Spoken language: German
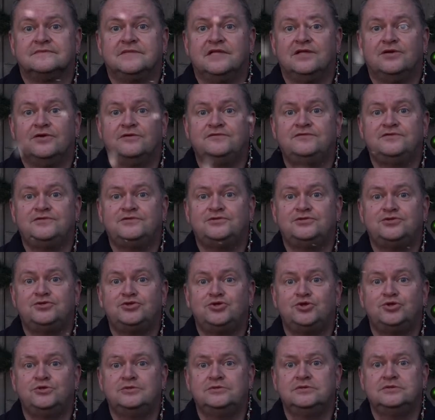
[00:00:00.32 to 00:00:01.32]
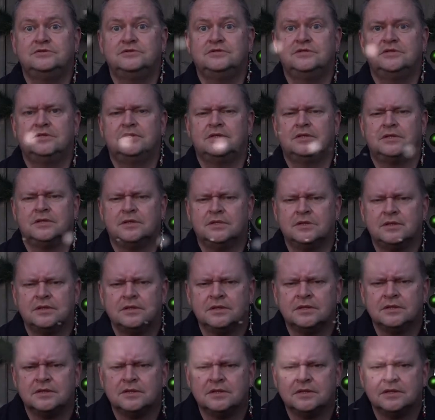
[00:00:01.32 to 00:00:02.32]
Läufst du schon? Ja.
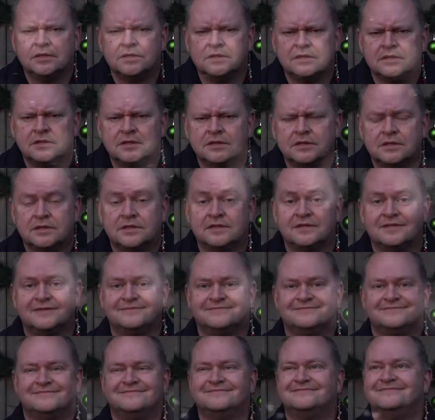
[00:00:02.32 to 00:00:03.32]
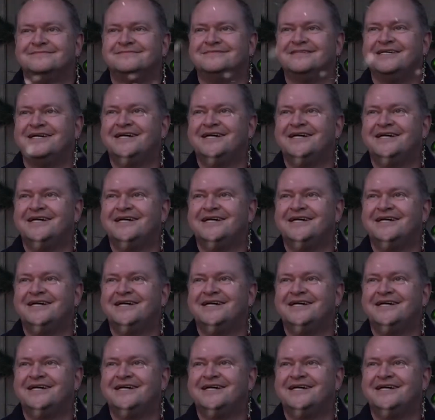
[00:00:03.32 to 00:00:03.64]
Also Oder läufst schon mal?